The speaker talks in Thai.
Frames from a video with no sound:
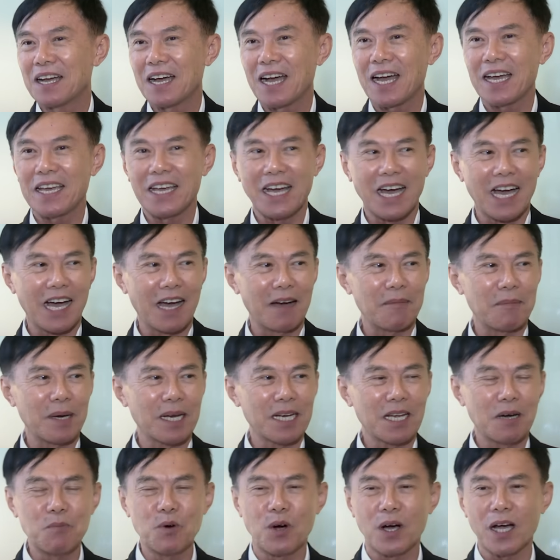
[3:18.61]
ไอ้หามัน
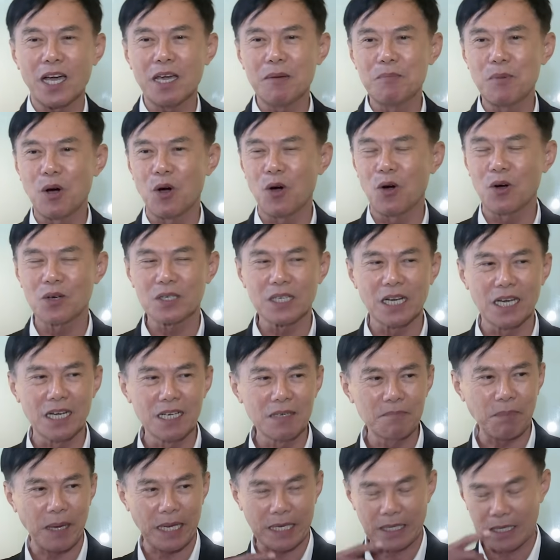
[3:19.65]
เอาหมวกไอ้โม่งดึง
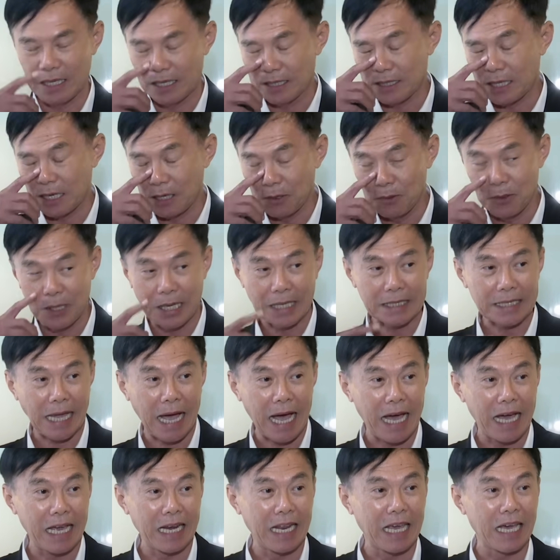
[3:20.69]
ปิดเหลือตะลูก
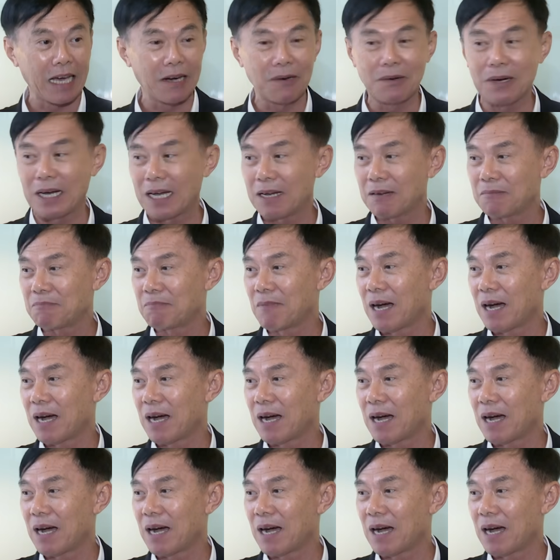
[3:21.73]
ตาแล้วอ่ะ